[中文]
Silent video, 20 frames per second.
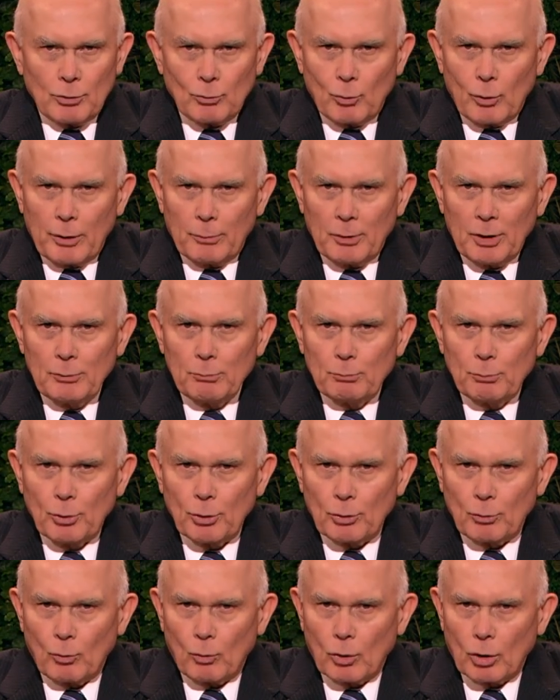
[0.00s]
青年
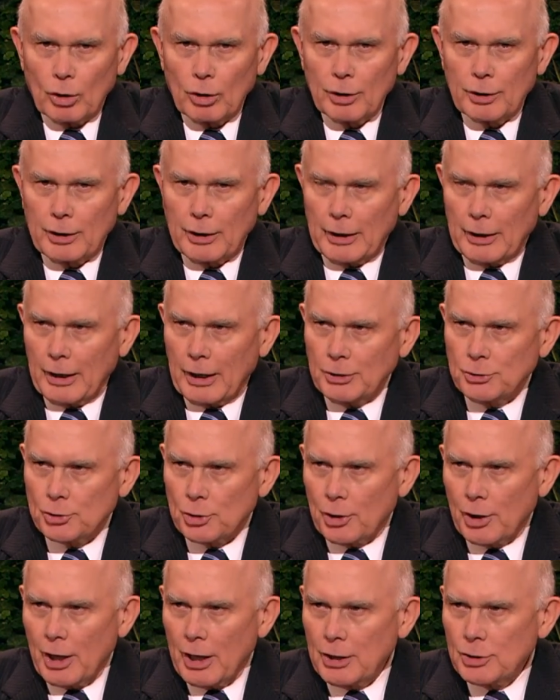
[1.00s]
男女
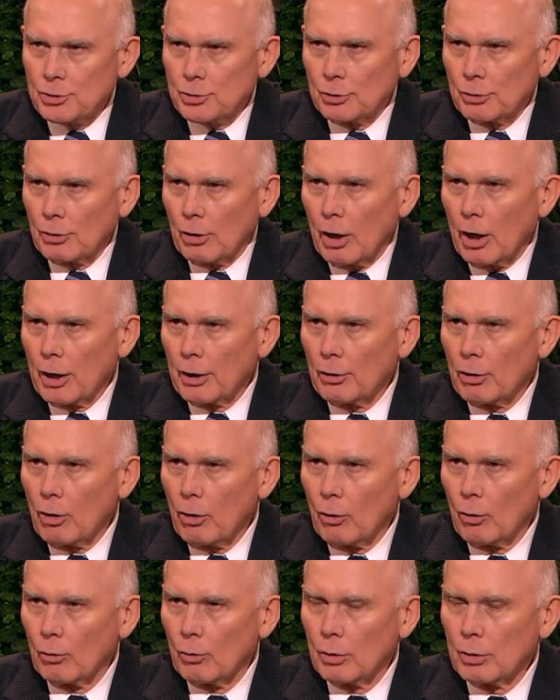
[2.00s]
则暂停工作
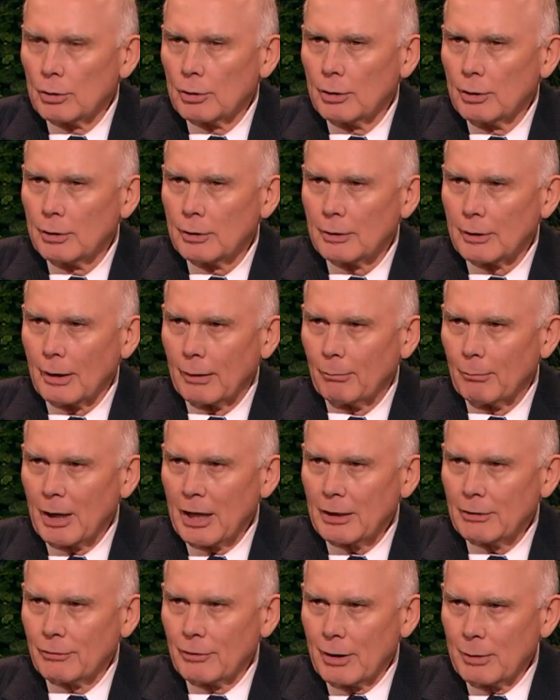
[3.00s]
与学业，
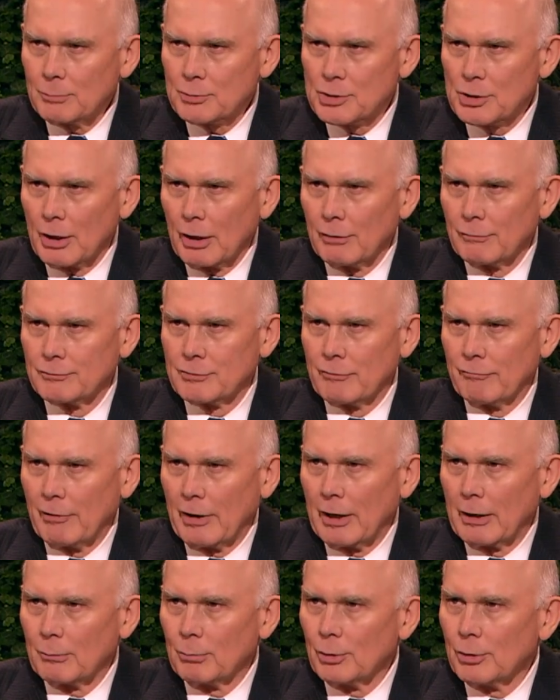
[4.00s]
让自己
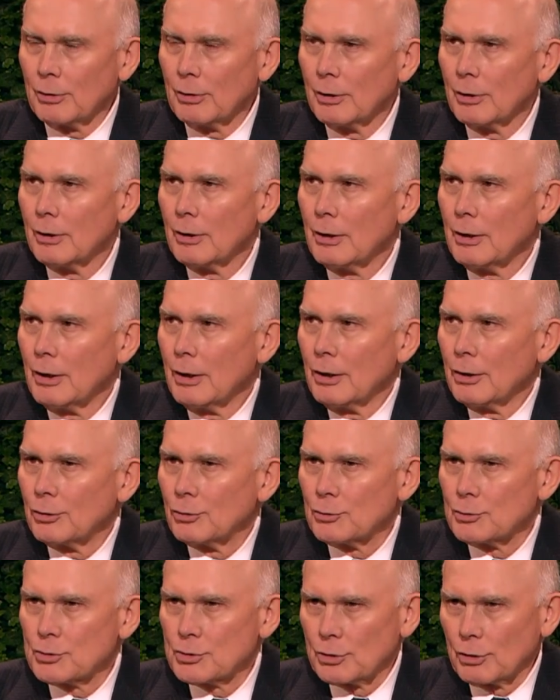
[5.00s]
可以到被
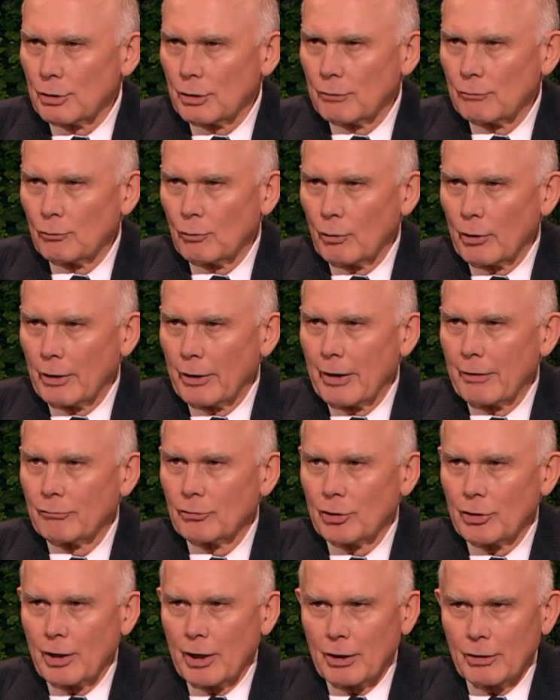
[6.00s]
指派的地区
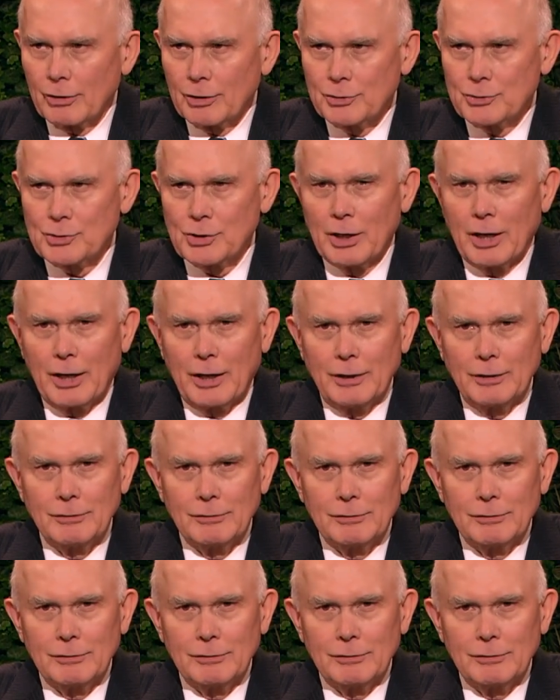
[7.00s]
去服务。